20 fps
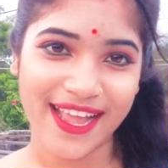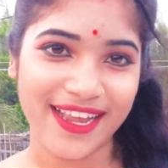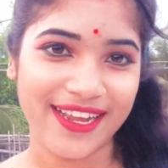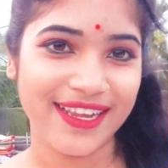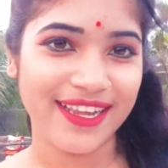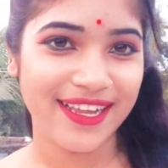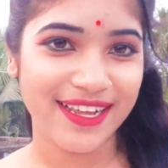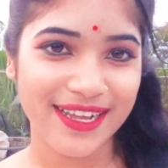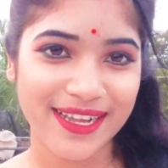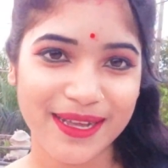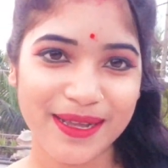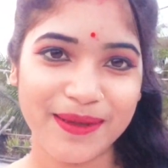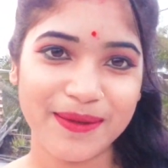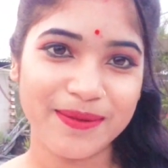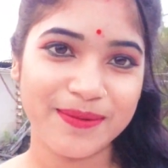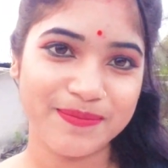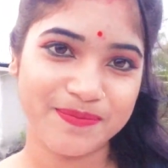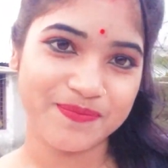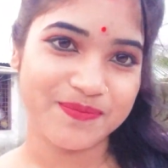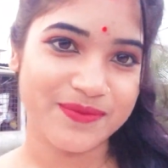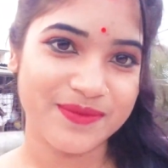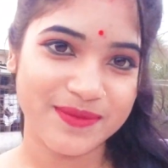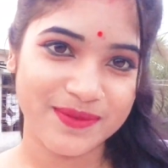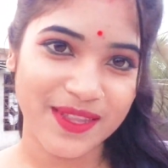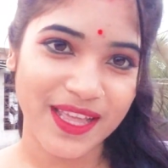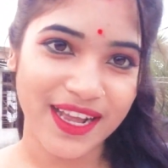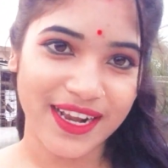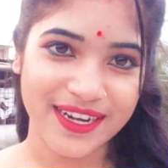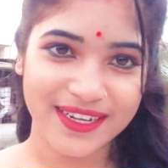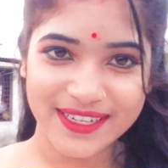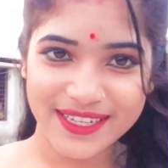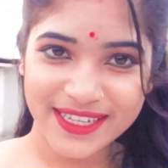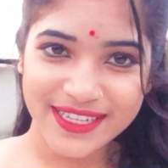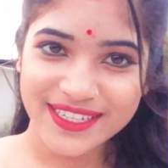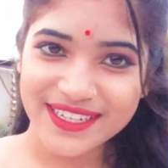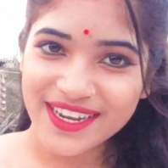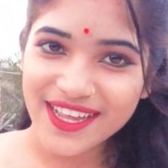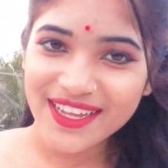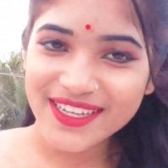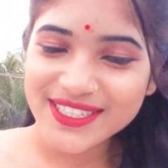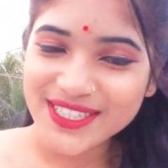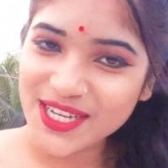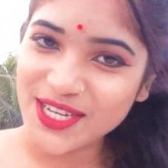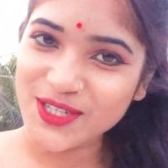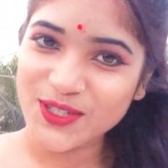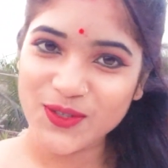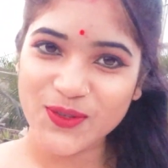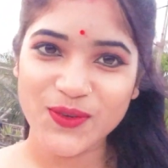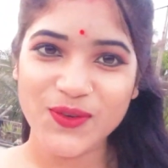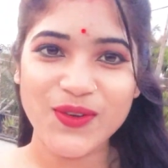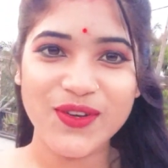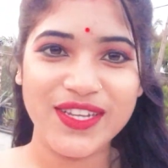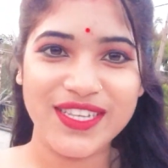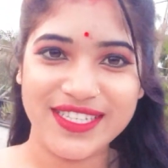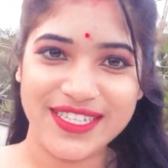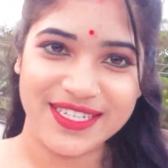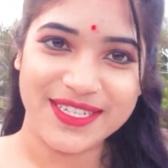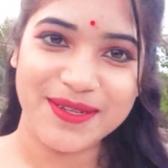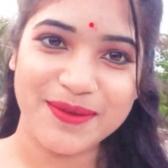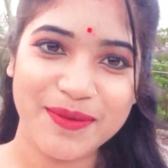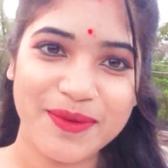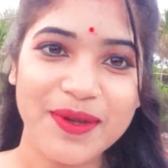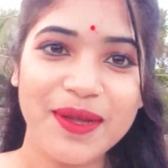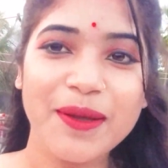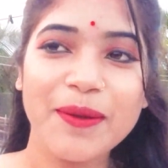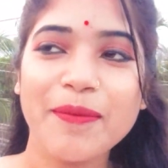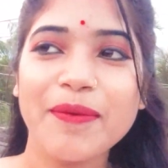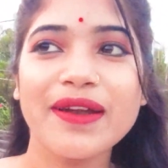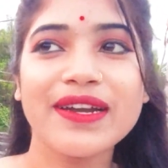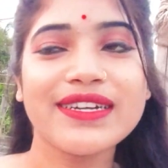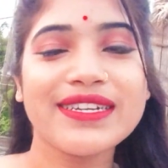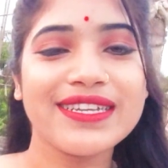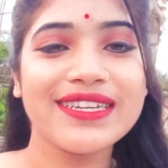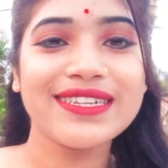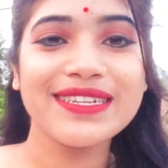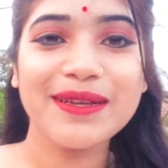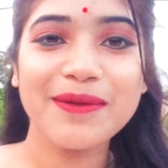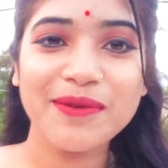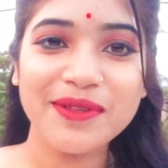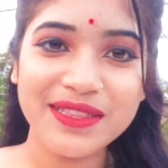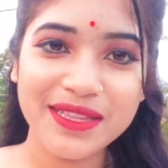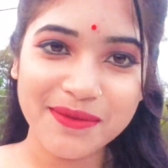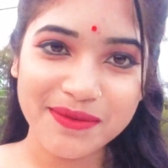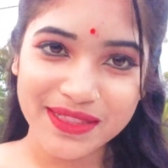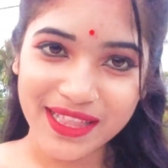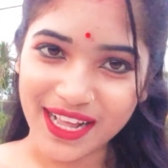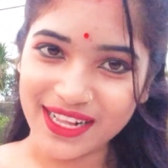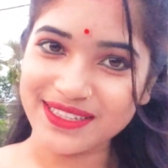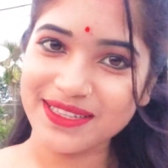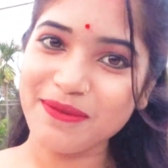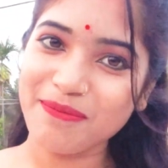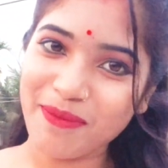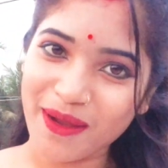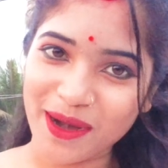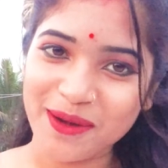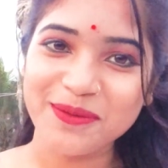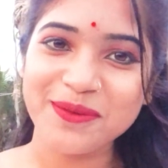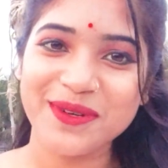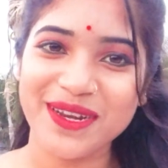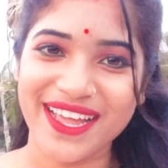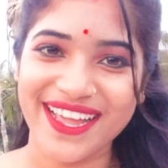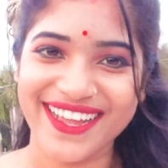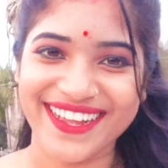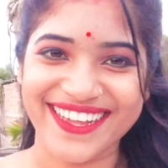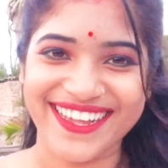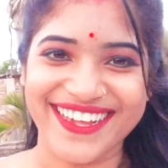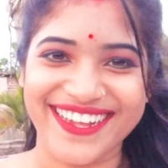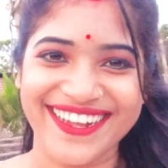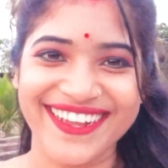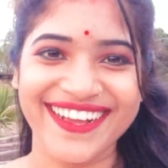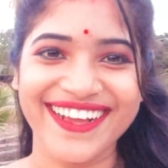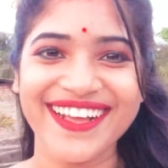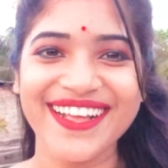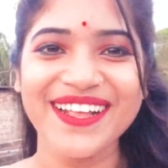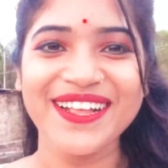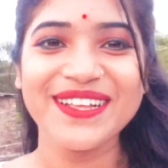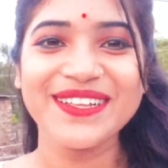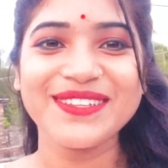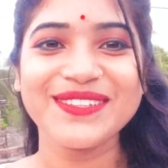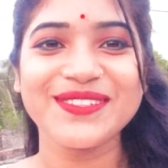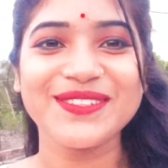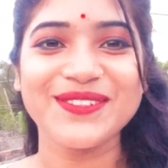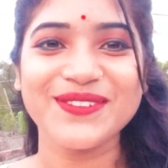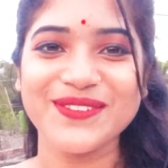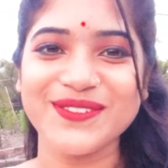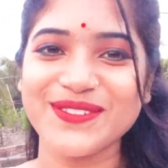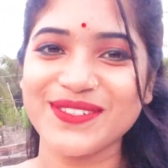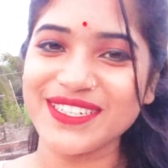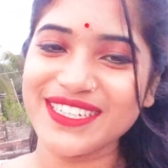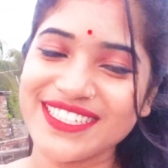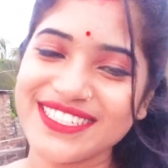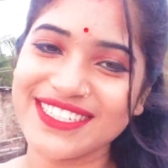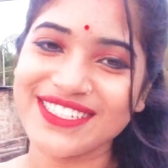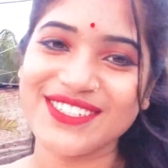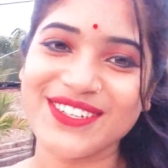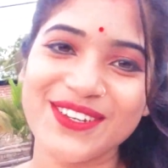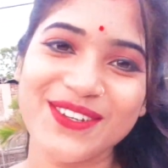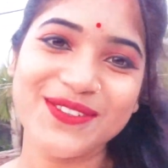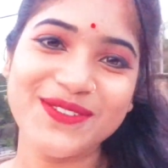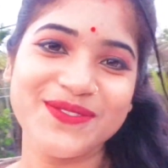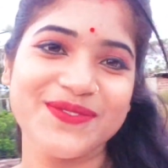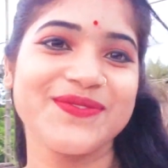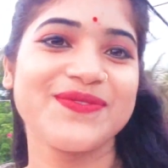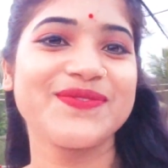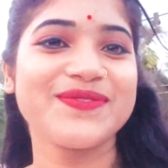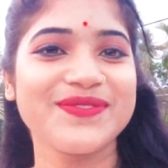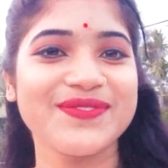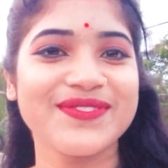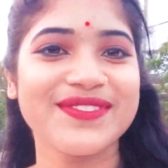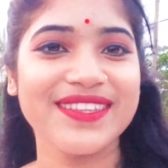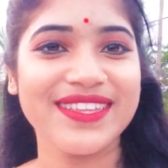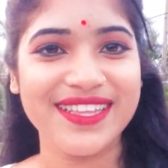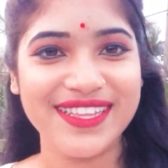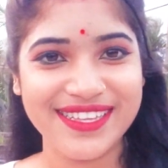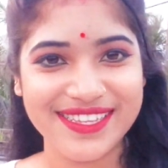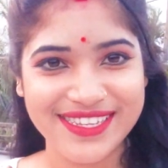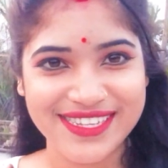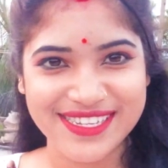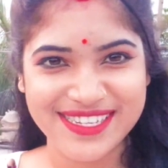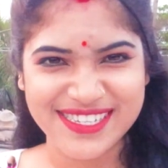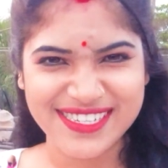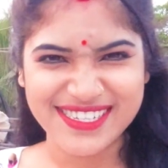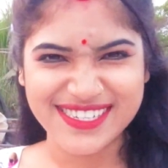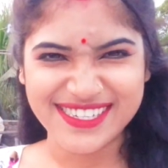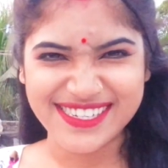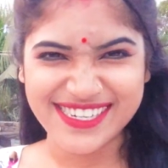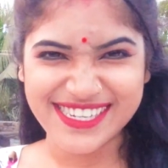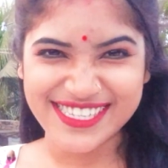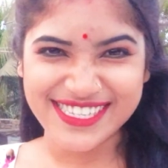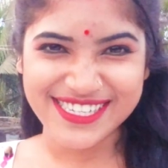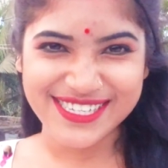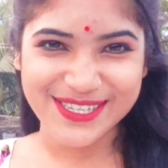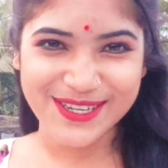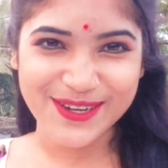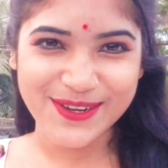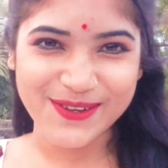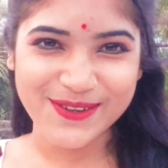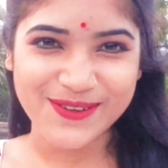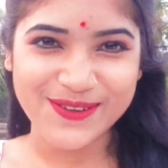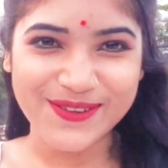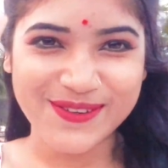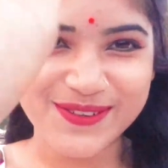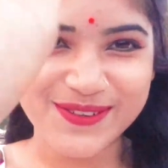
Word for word: একা একা থাকা ঠিক না সেই জন্য নিচে যাব মানে ঠিক না বলতে আমি থাকতে পারবো না একা একা তো নিচে চলো নিচে চলো